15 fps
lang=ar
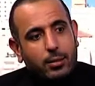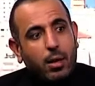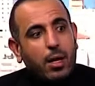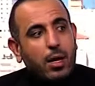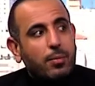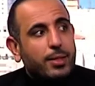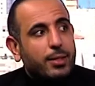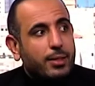
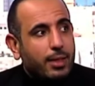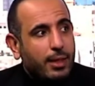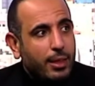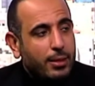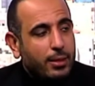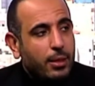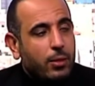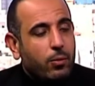رقم
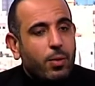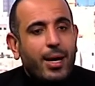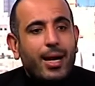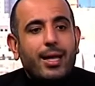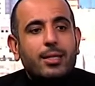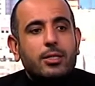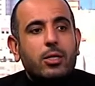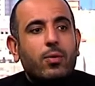اثنين اللي هو
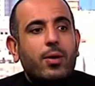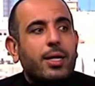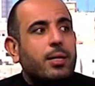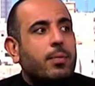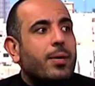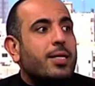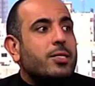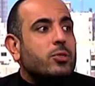
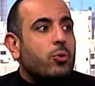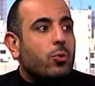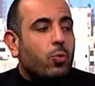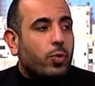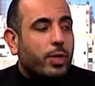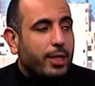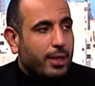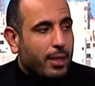الجوانب
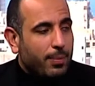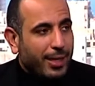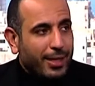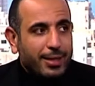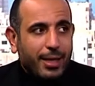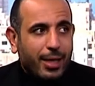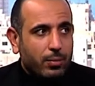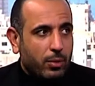السلوكية
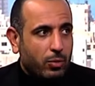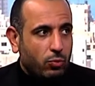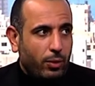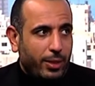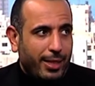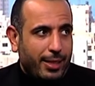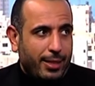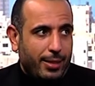بعيد عن موضوع
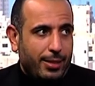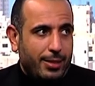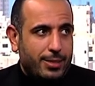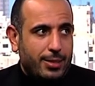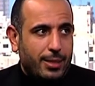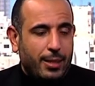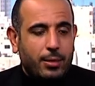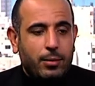الأكل
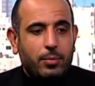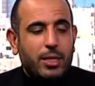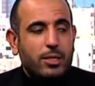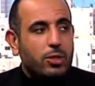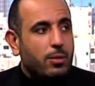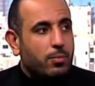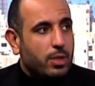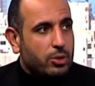لسه
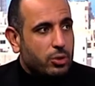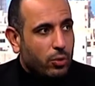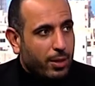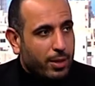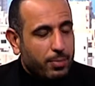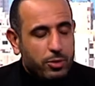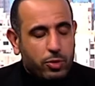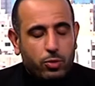إيش
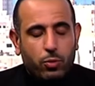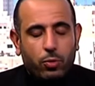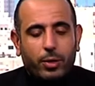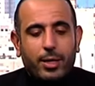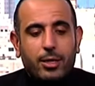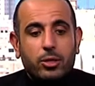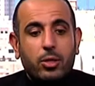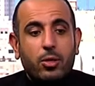الجوانب
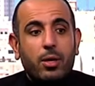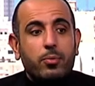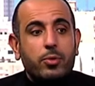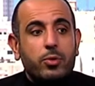السلوكية الجوانب